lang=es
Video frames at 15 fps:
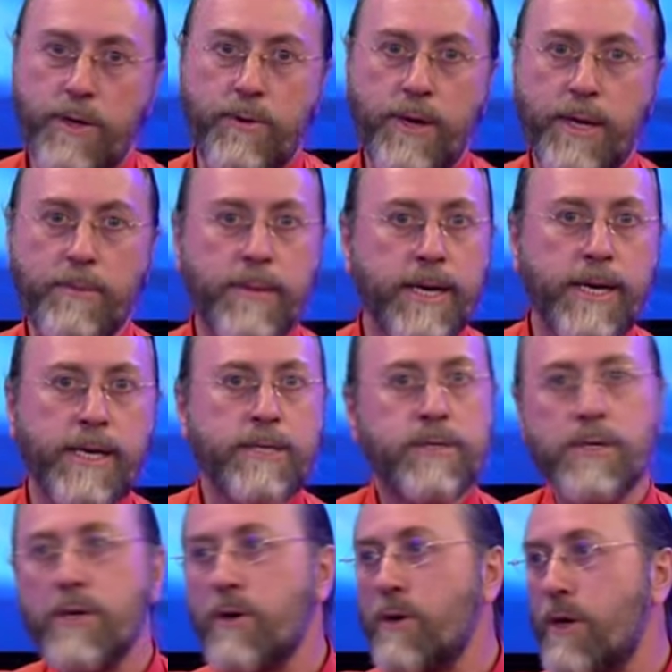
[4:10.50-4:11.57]
cuál es mi
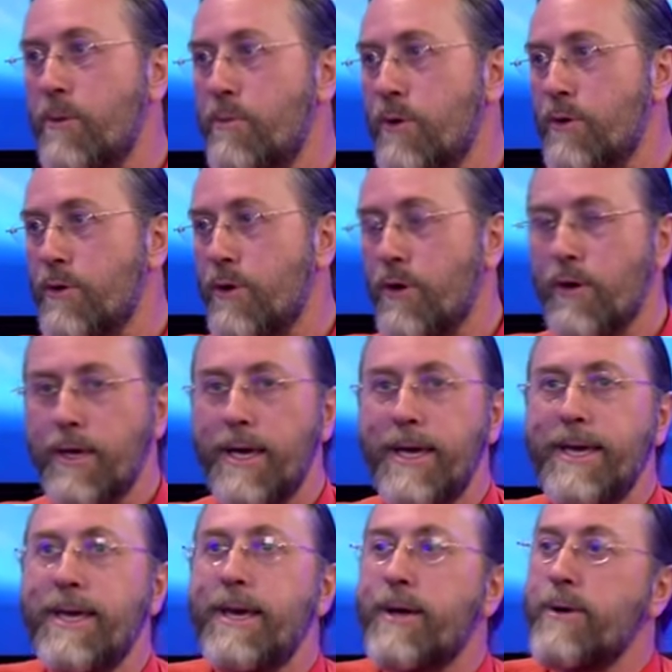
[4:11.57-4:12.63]
relación con el mundo, qué
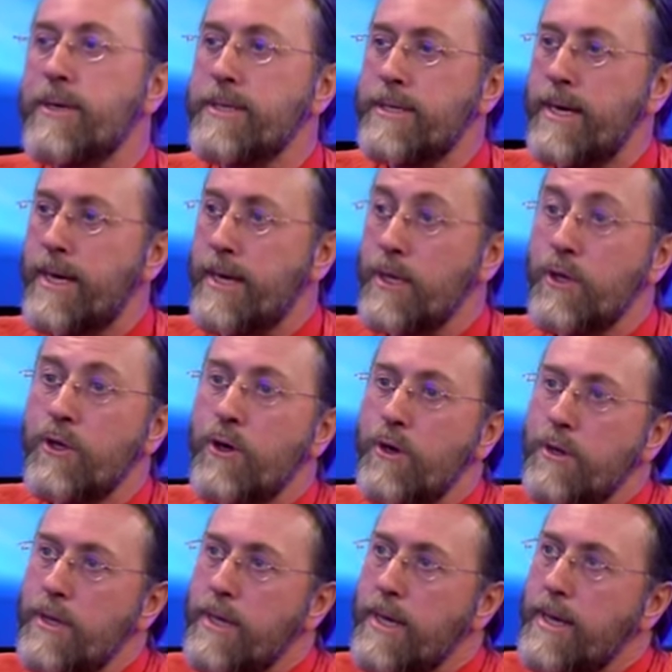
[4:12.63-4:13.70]
quiero hacer,
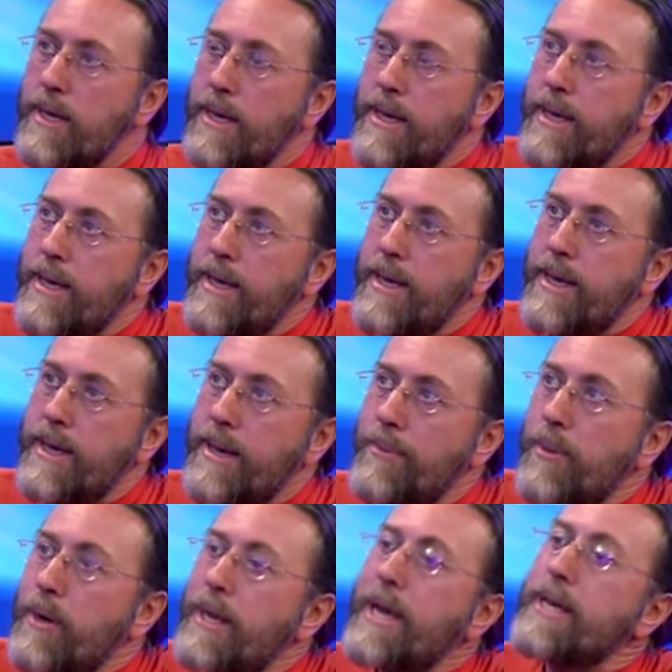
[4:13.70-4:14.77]
dónde, eh,
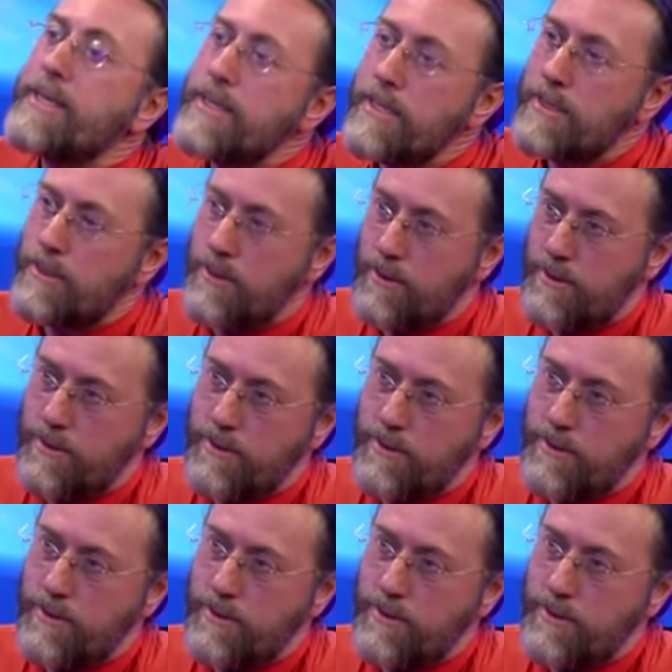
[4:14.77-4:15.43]
por qué existo.